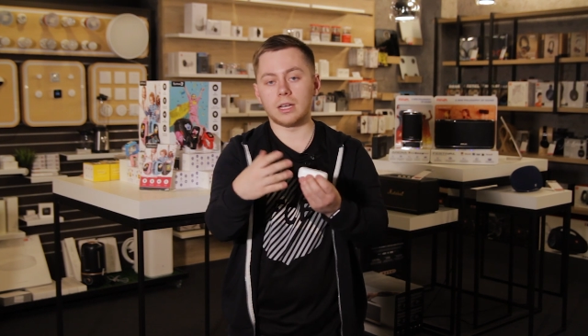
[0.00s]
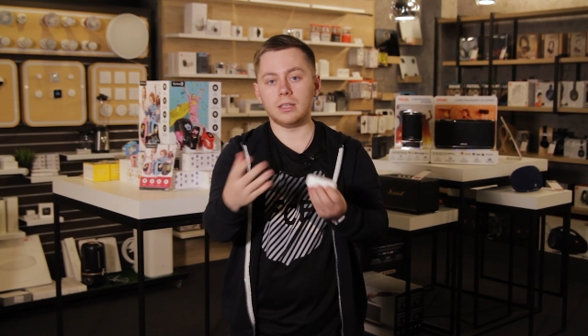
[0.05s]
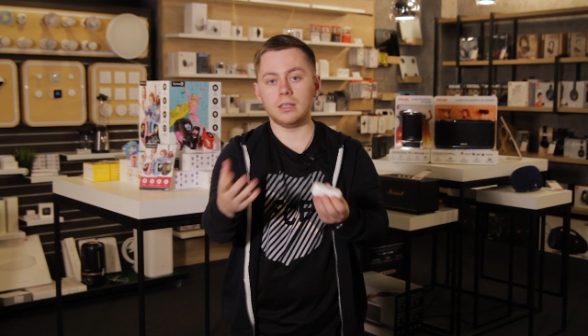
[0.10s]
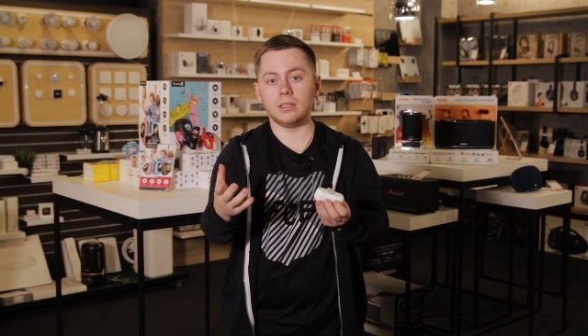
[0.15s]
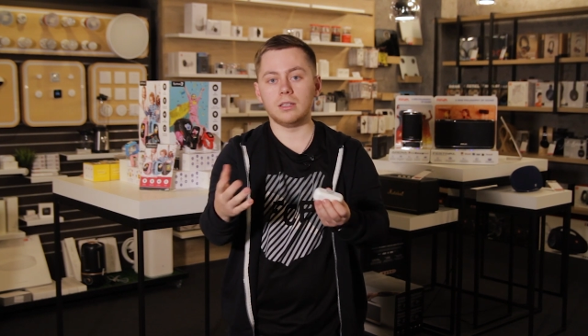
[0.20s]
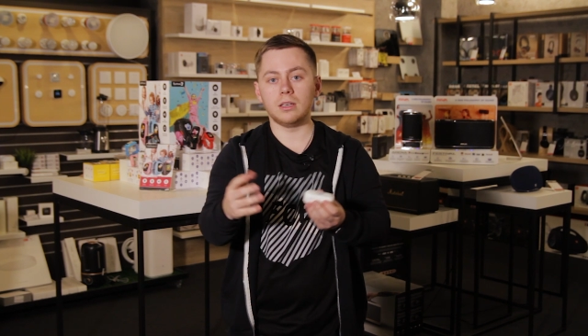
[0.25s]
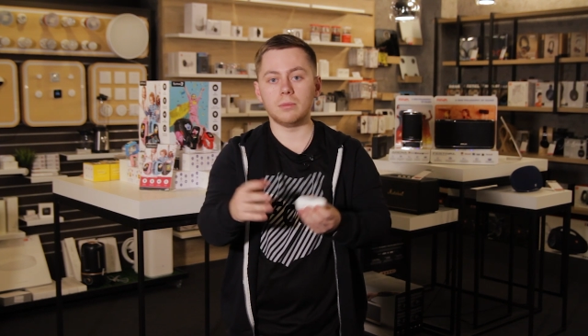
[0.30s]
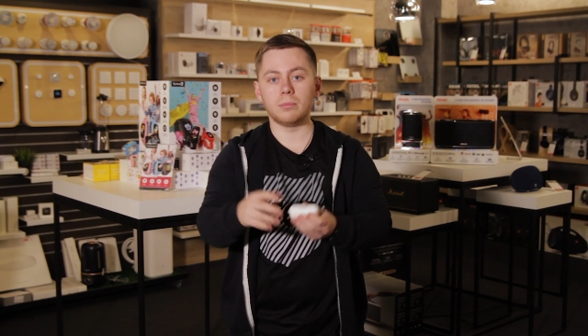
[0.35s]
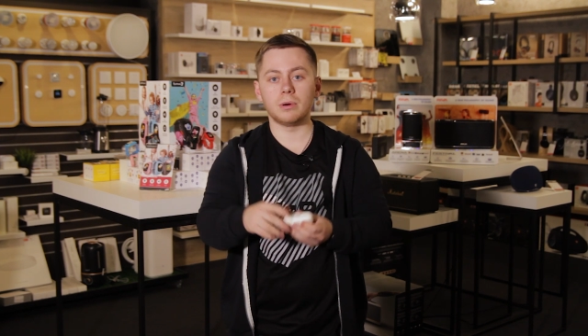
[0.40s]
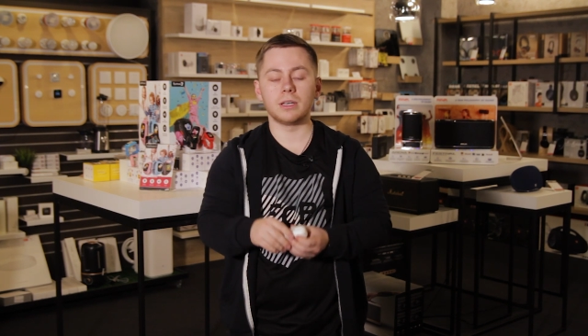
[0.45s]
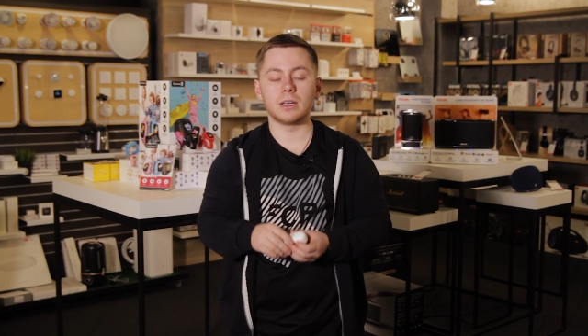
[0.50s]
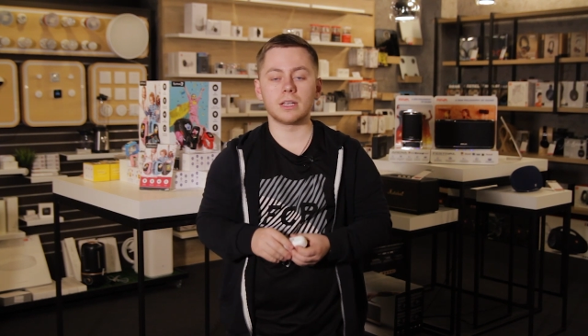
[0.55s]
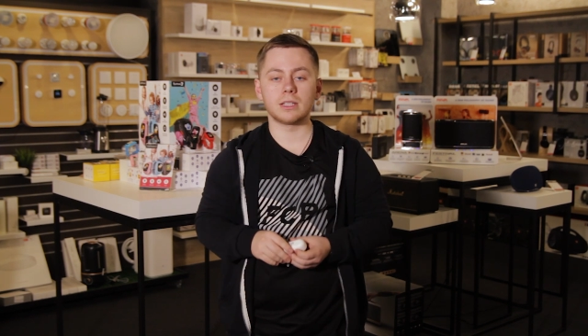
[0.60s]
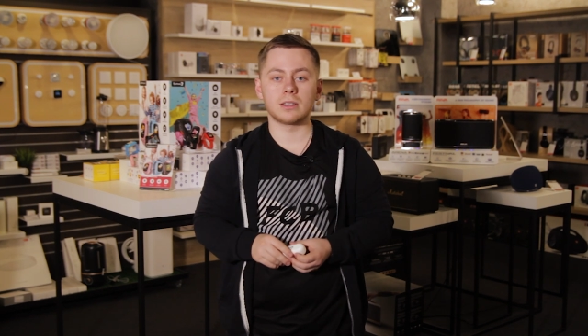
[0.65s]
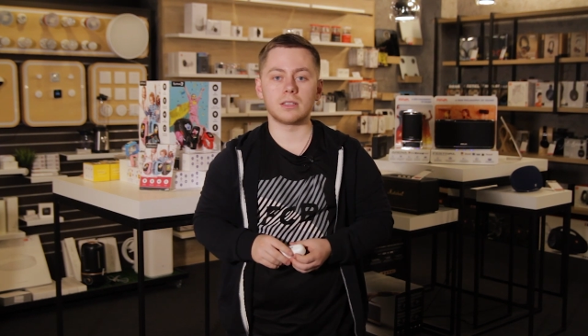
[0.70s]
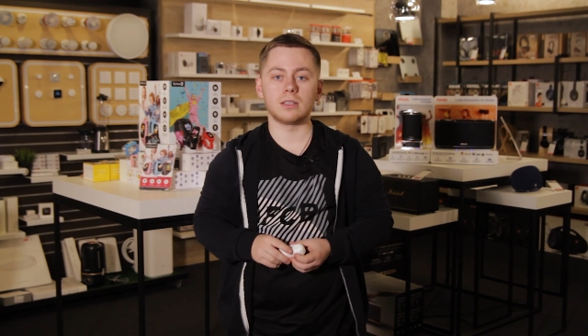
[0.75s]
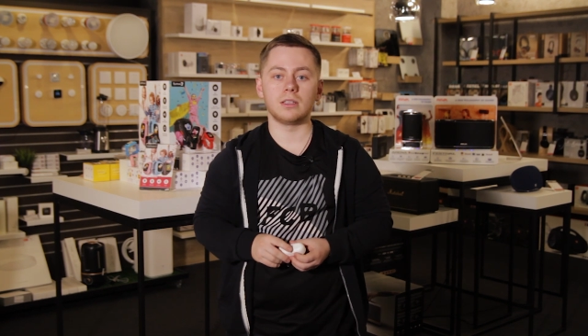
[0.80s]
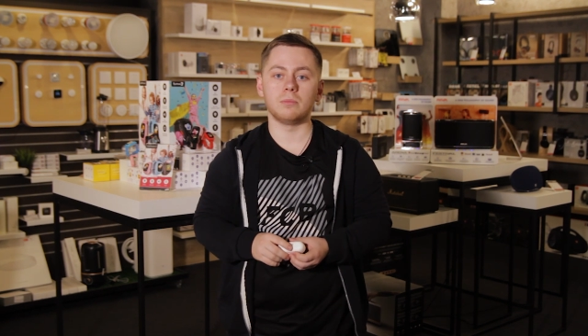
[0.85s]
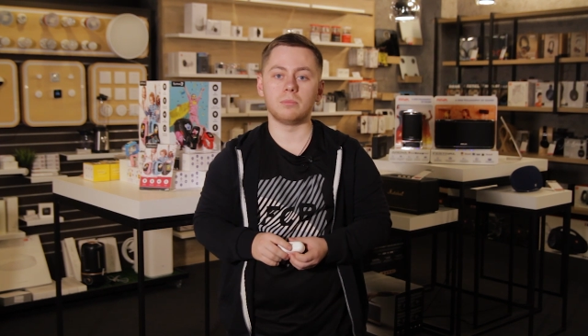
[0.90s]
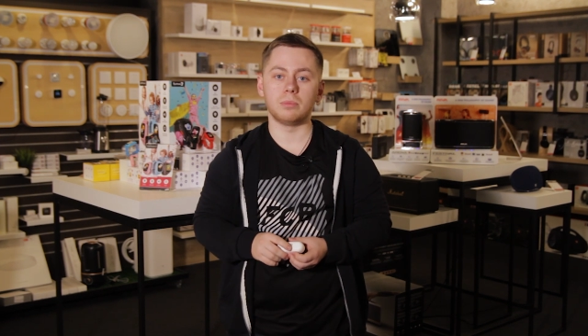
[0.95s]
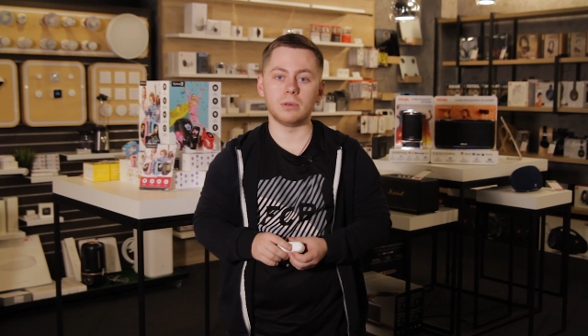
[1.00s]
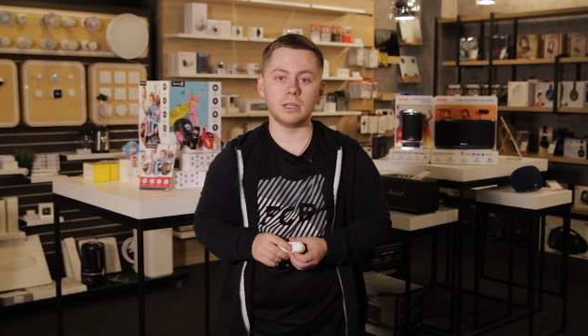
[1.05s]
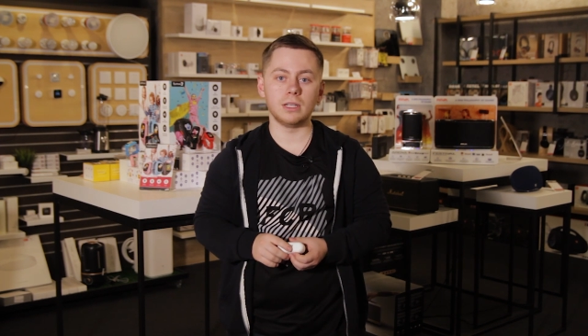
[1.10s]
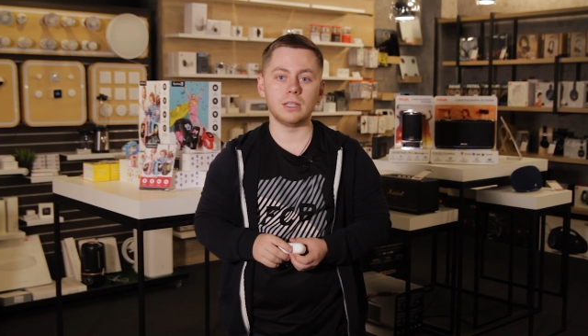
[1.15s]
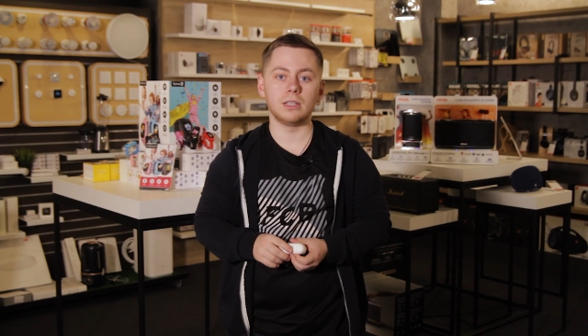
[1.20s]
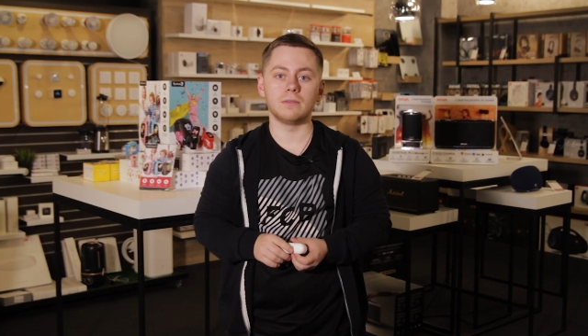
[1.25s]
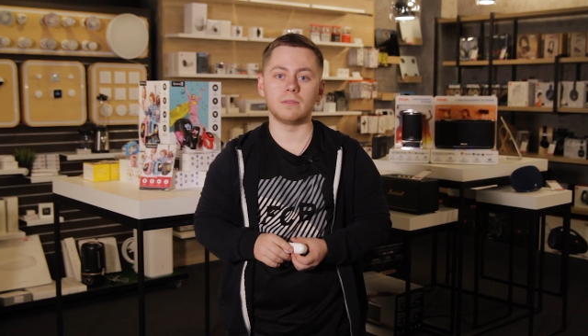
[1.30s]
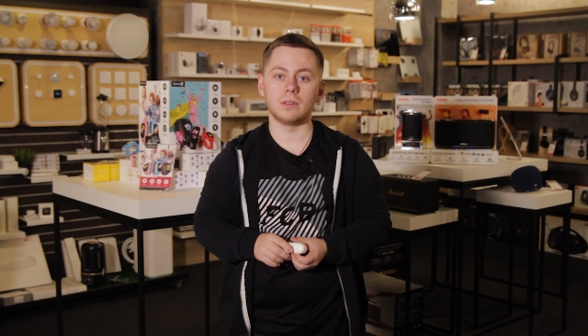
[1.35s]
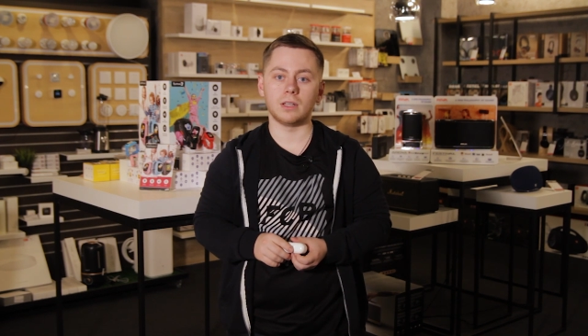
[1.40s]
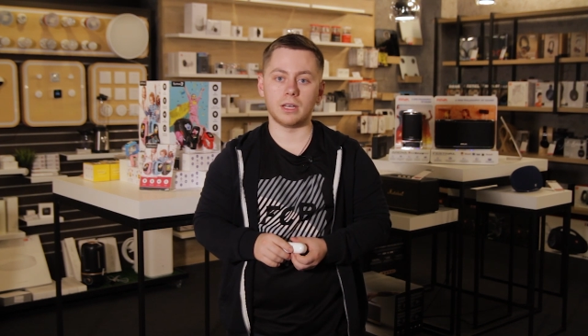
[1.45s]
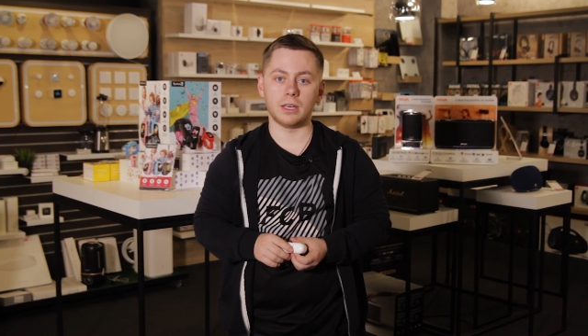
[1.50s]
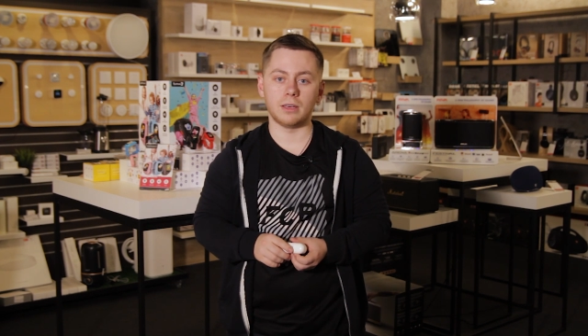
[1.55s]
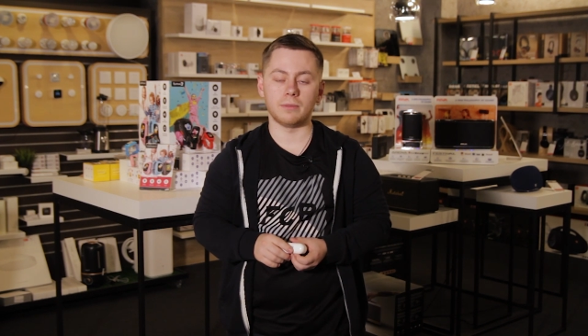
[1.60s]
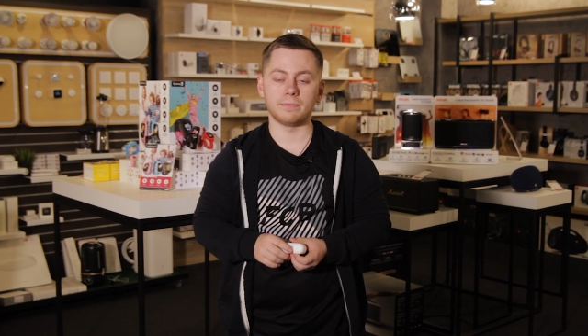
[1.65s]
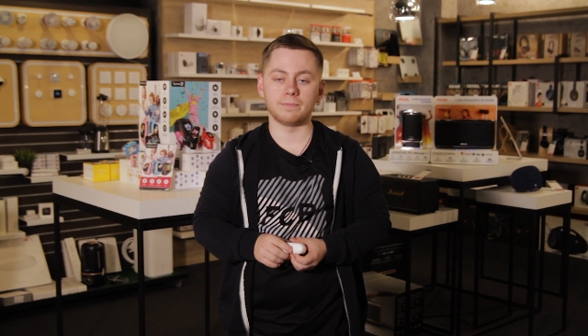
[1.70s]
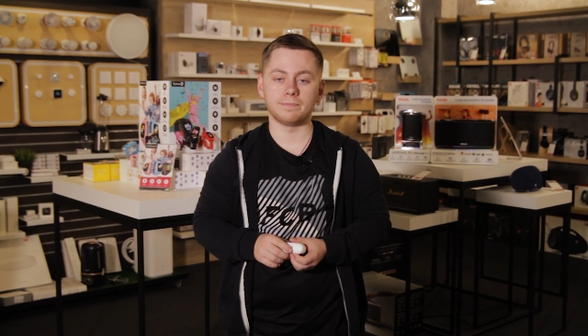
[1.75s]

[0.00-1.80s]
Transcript: они не боятся ни пыли, ни влаги.